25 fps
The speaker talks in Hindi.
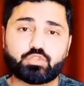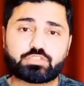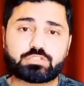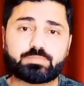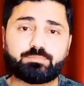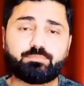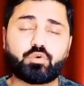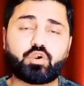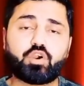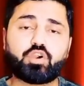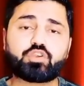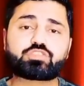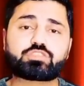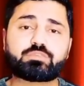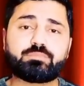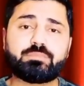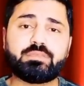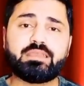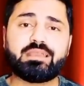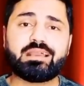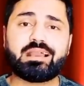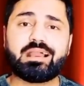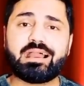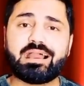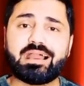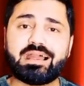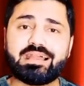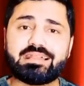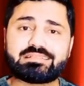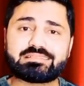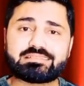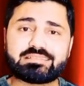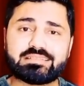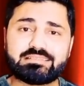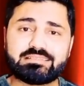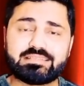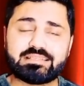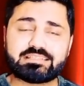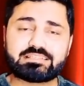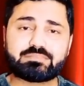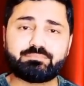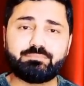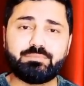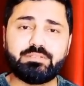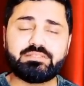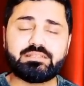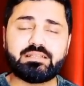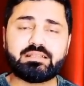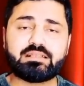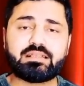उस बॉक्स में आठ से दस
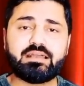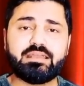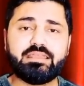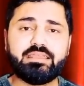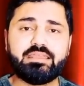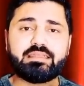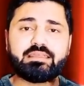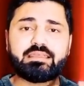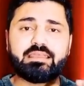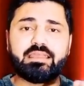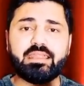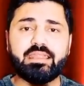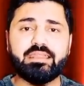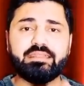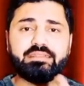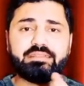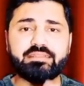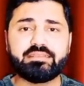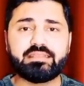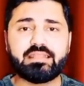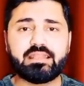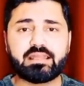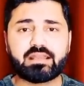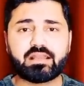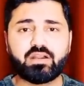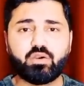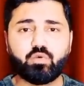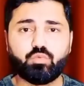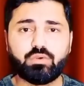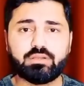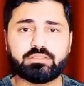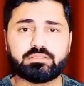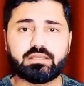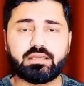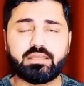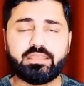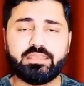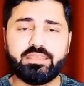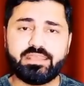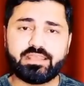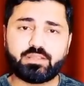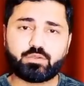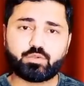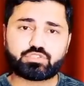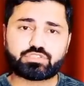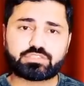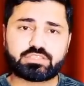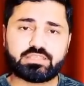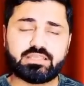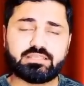मीटर का एक एंटीना लगा हुआ था
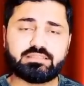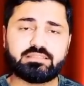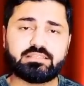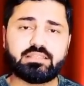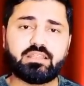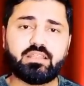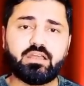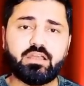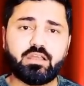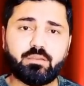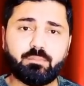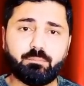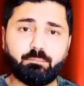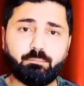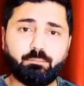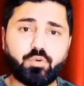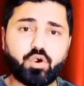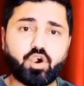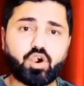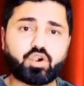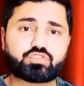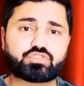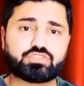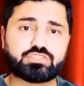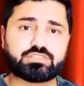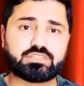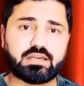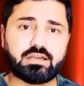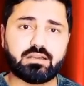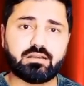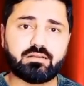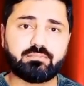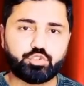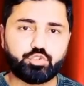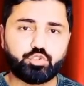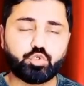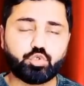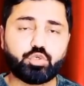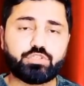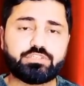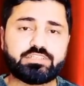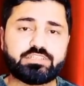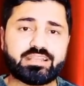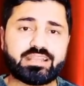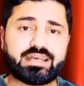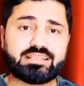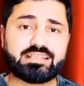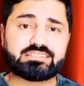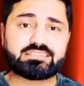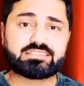एक उसके अंदर बॉक्स था दो
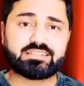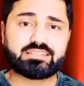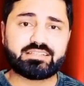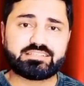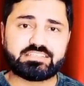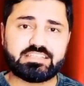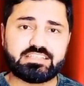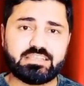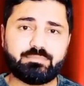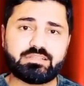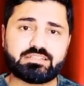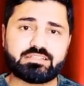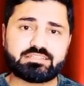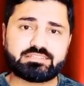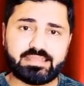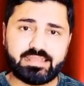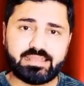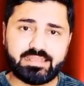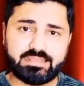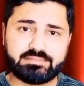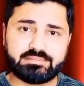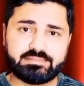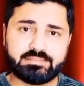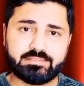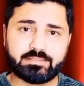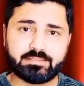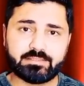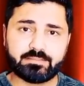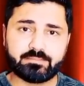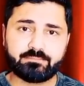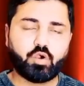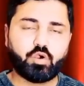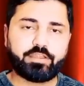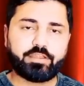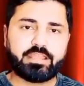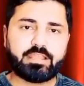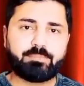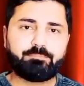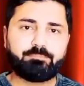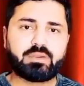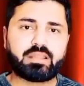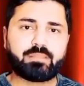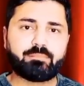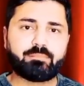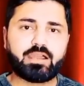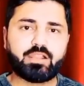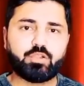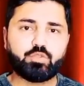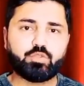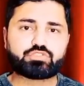ट्रांस रिसीवर सेट थे और एक
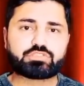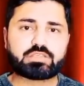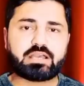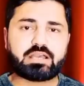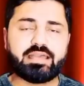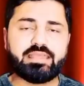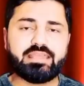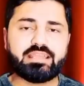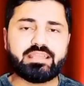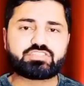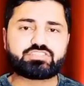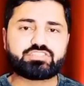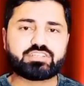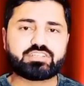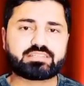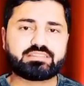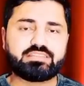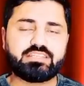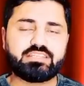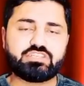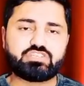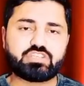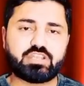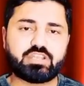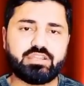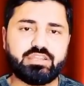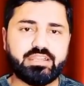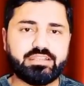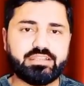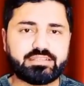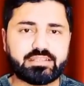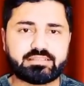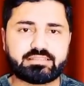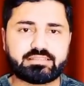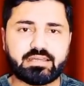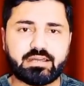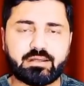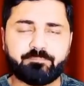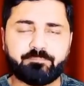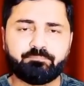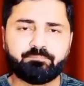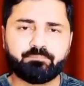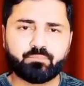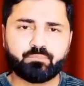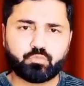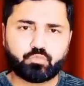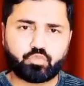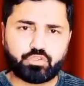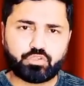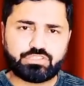परमाणु सहायक शक्ति जनरेटर था
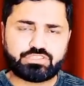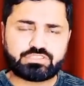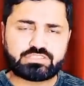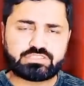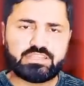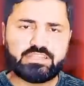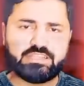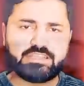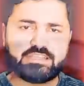तो इस